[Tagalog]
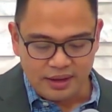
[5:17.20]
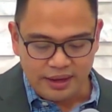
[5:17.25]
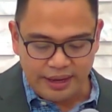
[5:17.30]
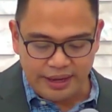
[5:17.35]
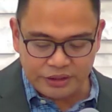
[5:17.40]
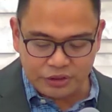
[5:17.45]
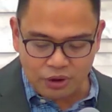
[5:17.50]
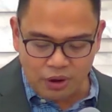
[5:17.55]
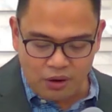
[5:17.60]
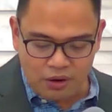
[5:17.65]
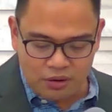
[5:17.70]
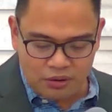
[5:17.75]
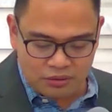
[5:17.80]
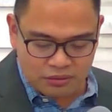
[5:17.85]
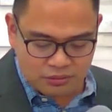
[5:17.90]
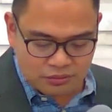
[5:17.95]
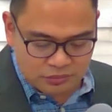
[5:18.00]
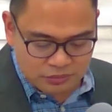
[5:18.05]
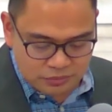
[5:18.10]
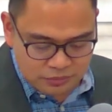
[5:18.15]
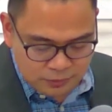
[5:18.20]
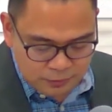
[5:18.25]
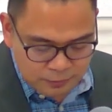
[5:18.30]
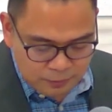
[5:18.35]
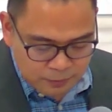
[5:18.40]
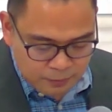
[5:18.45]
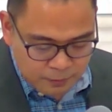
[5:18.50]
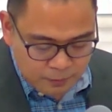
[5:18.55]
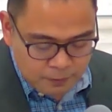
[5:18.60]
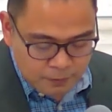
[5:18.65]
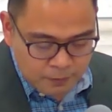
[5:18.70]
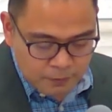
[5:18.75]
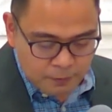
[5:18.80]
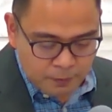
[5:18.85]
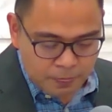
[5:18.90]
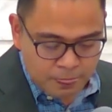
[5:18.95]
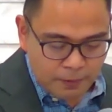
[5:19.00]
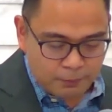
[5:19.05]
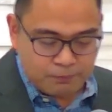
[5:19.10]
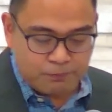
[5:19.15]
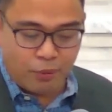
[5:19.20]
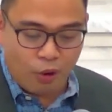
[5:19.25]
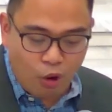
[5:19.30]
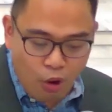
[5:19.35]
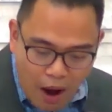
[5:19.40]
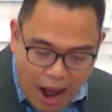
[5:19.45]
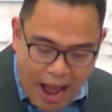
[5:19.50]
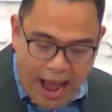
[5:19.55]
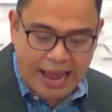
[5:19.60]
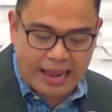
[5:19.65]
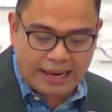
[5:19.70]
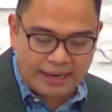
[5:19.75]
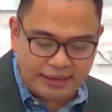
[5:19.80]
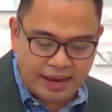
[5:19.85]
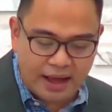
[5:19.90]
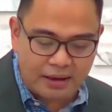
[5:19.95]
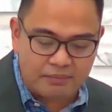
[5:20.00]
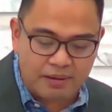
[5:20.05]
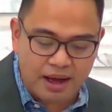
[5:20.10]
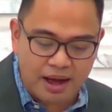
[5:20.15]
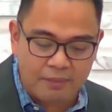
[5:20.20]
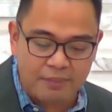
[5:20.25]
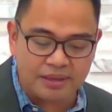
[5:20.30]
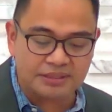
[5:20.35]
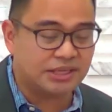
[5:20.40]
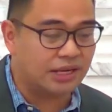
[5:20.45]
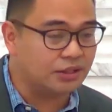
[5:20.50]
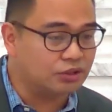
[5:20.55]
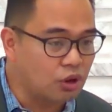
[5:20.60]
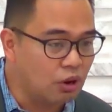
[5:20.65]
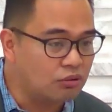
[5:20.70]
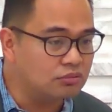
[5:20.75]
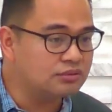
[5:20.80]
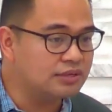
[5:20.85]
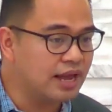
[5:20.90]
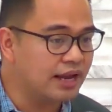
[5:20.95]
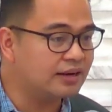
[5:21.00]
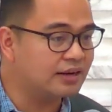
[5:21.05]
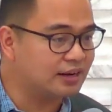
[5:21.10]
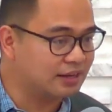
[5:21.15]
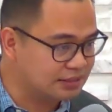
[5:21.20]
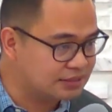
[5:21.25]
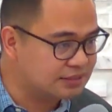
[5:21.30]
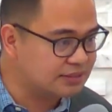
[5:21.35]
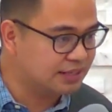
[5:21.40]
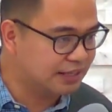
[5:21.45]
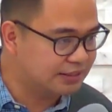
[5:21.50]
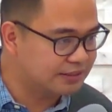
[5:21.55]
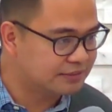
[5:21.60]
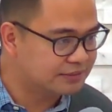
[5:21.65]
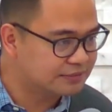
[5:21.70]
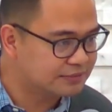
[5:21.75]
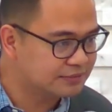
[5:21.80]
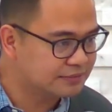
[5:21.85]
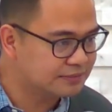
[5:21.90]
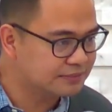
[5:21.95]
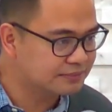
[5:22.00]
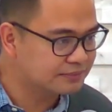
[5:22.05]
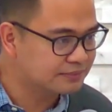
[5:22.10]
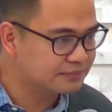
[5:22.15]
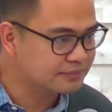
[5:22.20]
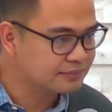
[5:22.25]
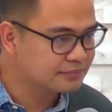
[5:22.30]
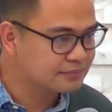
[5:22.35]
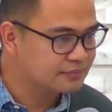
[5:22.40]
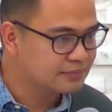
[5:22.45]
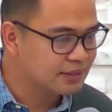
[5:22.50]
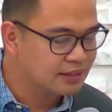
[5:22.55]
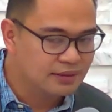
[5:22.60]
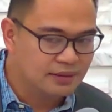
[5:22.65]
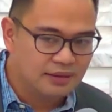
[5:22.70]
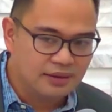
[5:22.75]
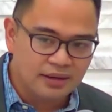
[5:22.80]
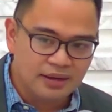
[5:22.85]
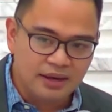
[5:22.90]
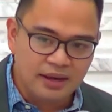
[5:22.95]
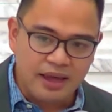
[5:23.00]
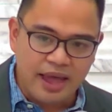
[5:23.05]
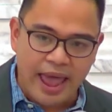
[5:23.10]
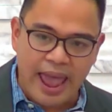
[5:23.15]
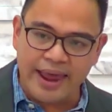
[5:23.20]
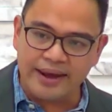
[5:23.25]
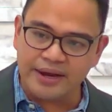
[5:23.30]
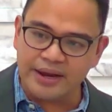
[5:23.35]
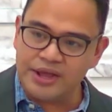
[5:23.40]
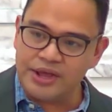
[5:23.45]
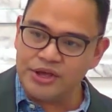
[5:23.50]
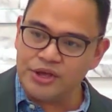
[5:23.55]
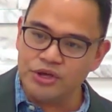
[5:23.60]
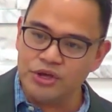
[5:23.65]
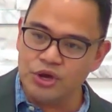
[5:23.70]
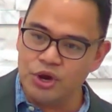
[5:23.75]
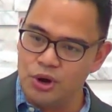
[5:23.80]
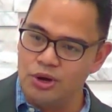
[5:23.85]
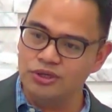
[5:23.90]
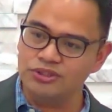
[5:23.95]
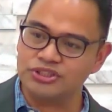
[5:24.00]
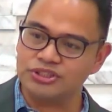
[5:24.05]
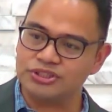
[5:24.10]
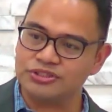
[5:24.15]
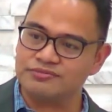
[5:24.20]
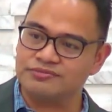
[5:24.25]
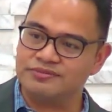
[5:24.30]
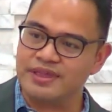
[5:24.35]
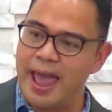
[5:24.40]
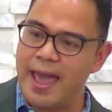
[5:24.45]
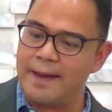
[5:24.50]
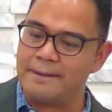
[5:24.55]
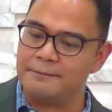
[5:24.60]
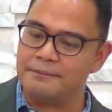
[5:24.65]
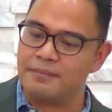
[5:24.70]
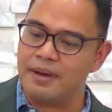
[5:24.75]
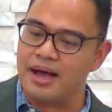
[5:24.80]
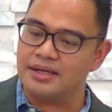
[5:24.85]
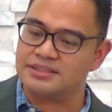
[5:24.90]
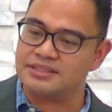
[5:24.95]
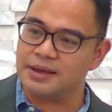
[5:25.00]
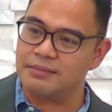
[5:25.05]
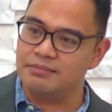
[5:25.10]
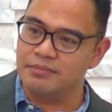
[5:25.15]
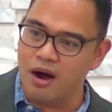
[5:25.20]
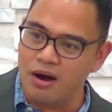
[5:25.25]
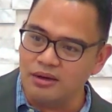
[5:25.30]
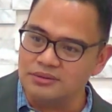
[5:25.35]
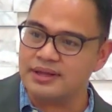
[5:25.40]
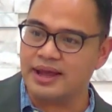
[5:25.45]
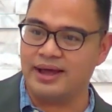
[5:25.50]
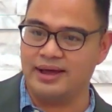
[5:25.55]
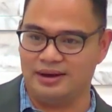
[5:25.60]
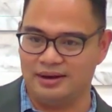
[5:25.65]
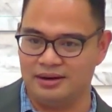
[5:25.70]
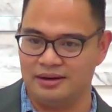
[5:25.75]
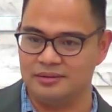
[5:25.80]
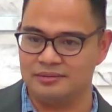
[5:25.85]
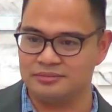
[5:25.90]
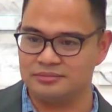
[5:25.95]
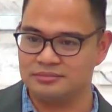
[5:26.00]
itong buhay ng mga Macedonian Christians. And he used them as a model